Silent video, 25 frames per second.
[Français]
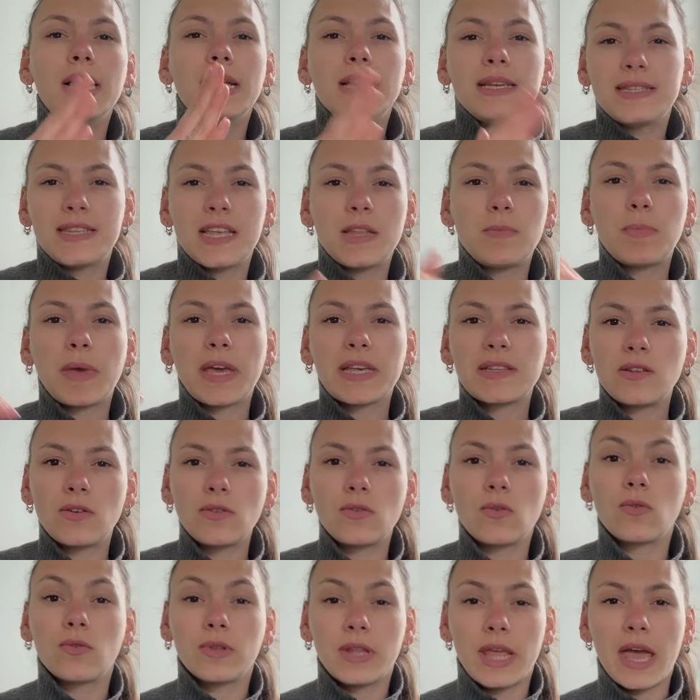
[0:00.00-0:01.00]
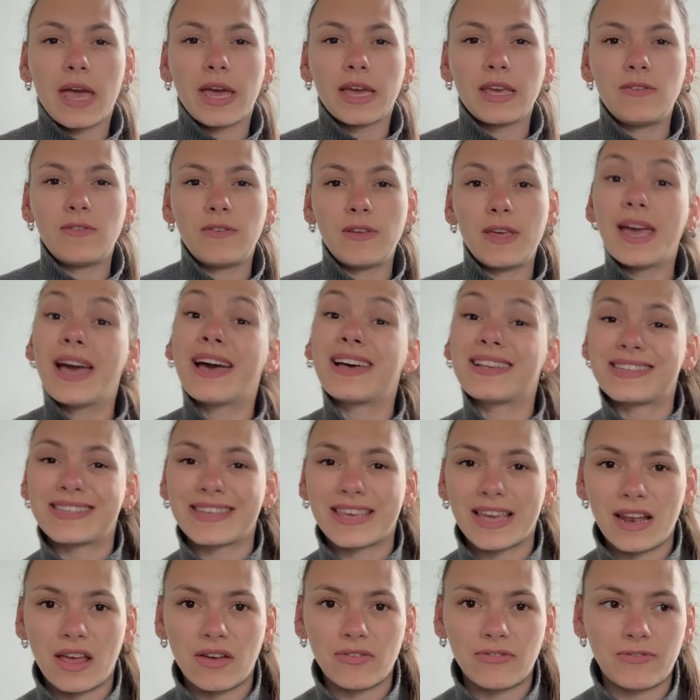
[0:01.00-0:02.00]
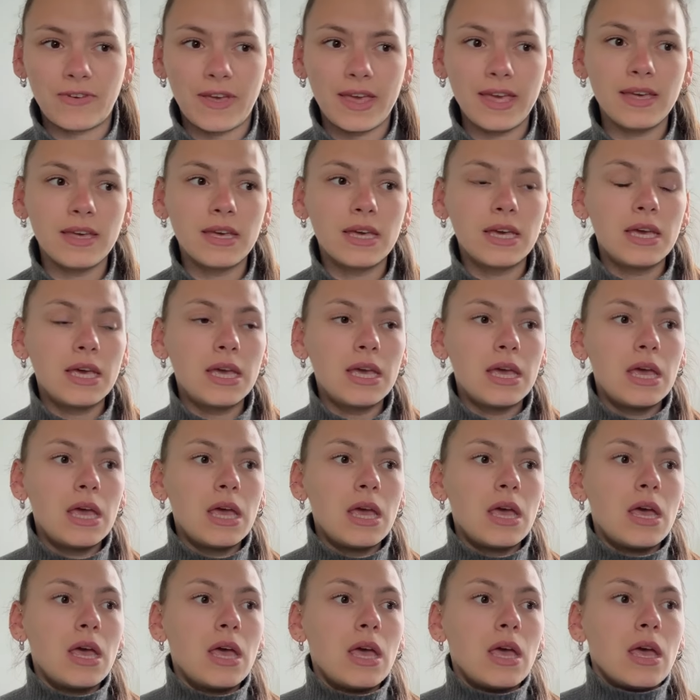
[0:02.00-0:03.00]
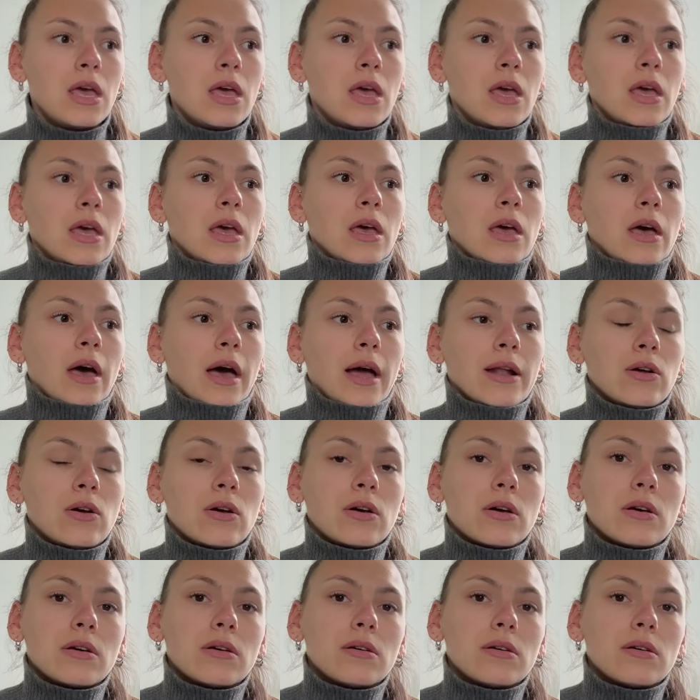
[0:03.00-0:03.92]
cette personne en est arrivée à ce qu'elle a fait. Alors,